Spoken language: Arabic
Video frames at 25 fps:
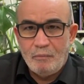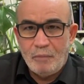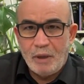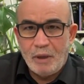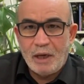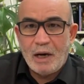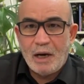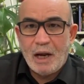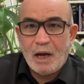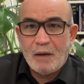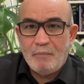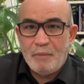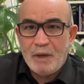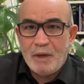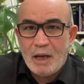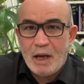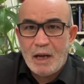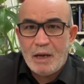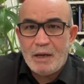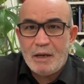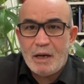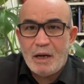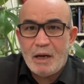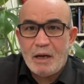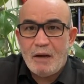بالرغم من
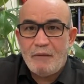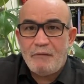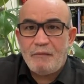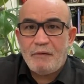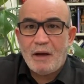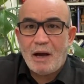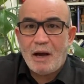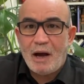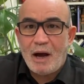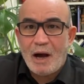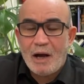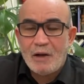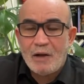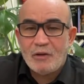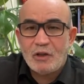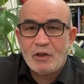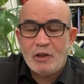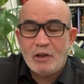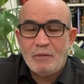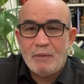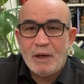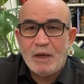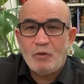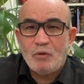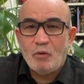أننا في
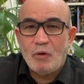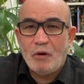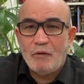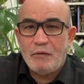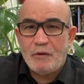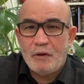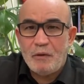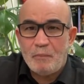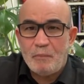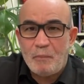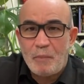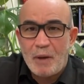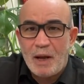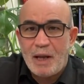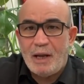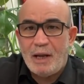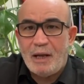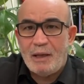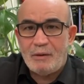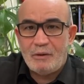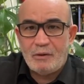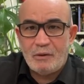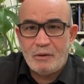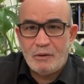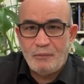عاصمة وفي
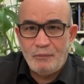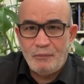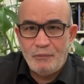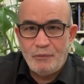بلد